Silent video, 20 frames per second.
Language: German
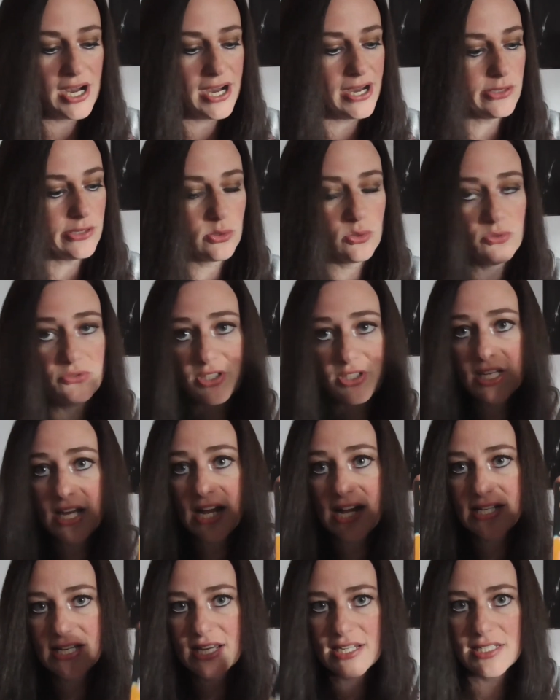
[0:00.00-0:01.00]
Also so viel
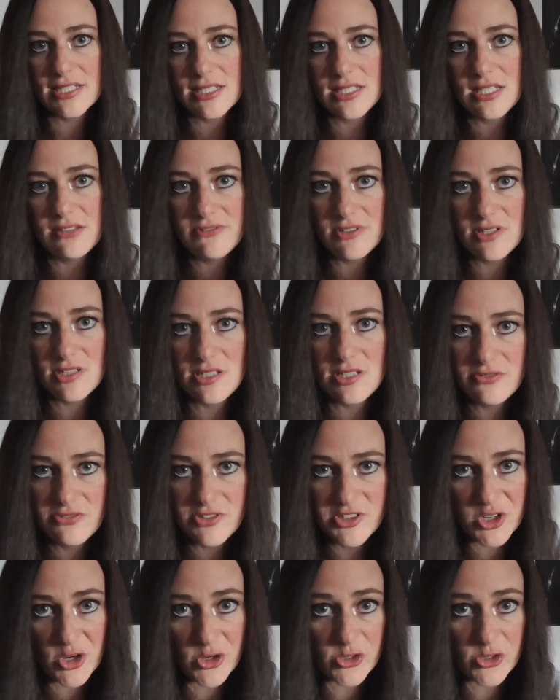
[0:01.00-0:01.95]
Geld hätte ich definitiv nicht